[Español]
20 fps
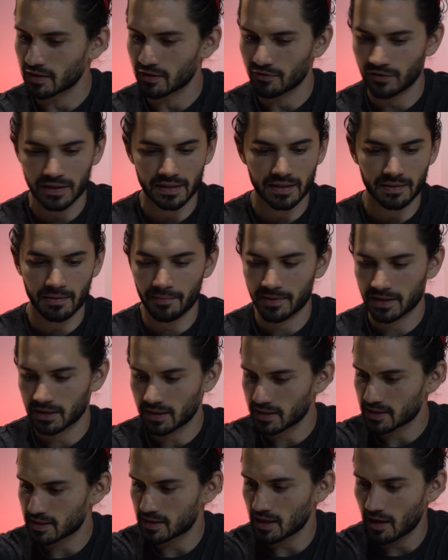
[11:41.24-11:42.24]

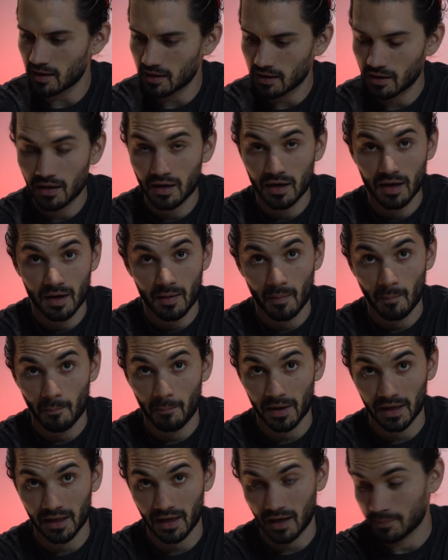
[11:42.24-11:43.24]
definitivamente esta
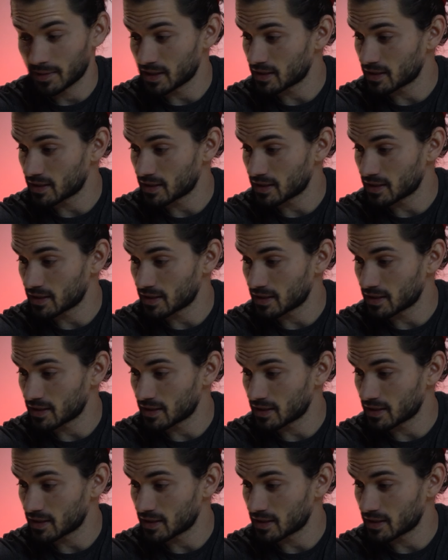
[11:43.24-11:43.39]
para la